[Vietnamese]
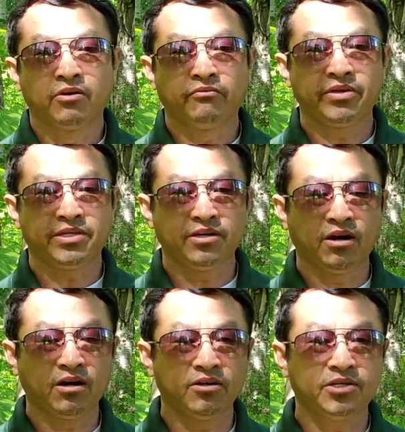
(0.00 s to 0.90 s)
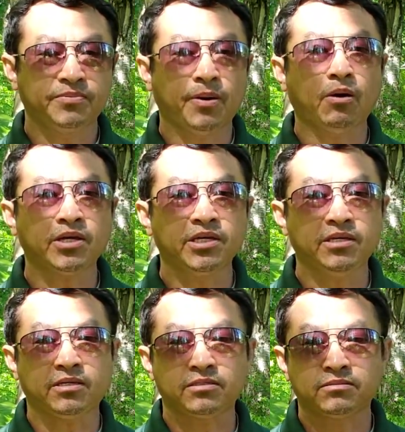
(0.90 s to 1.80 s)
vì do lỡ chỉ bao khí
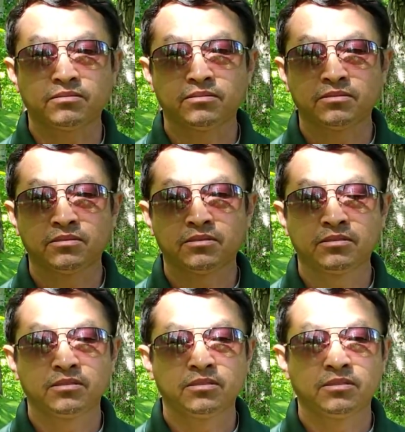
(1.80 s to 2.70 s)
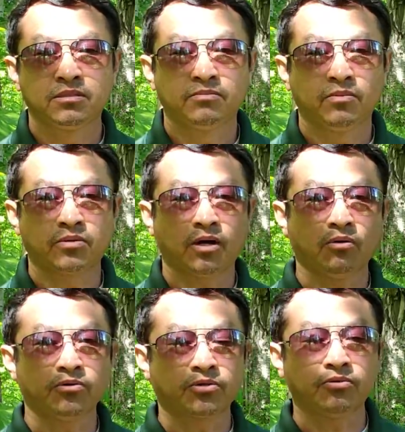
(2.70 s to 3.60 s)
một trò
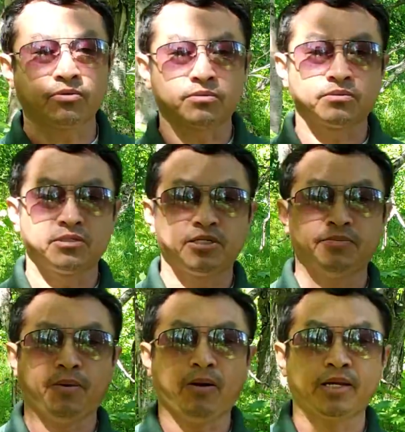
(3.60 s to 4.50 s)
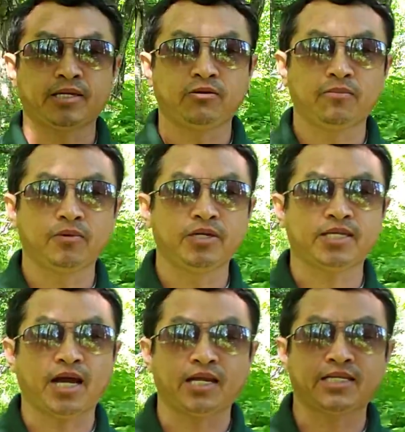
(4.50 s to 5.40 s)
hậu thủ chỉ bao hai tiền giống mù lý
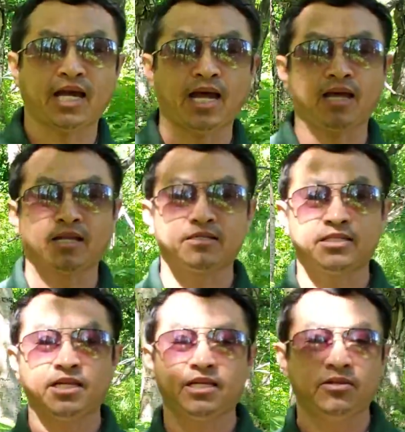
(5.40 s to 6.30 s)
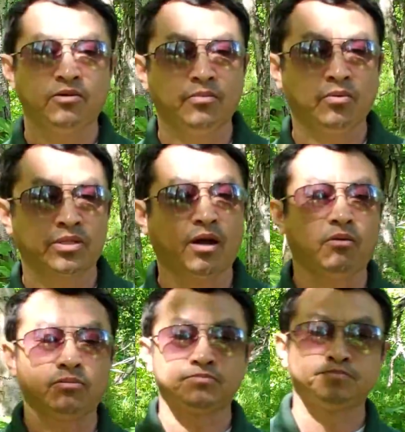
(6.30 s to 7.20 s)
trà lý trà thiên lý giống mù qua tàu
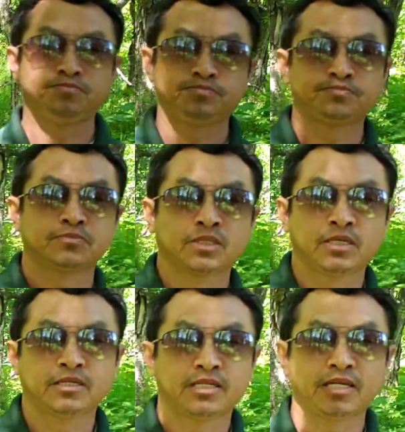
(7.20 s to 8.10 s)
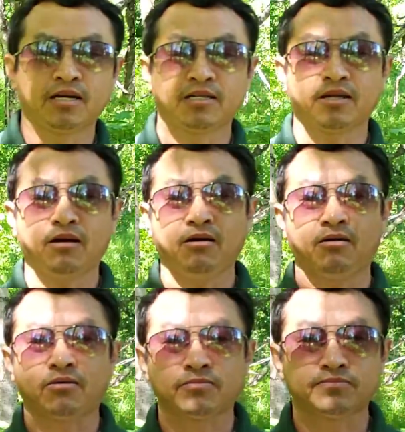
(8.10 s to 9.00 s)
chỉ do linh đó
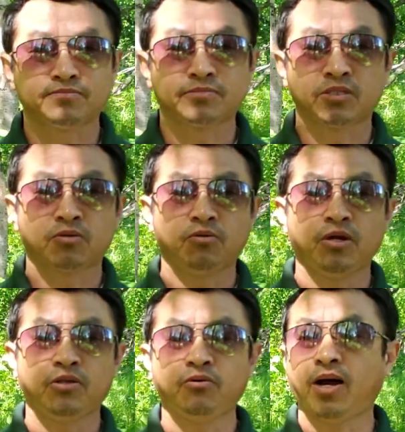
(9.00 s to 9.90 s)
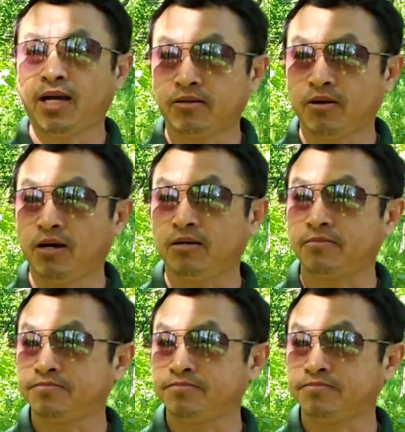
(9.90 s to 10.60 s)
cú giờ nhu hàng trò lỡ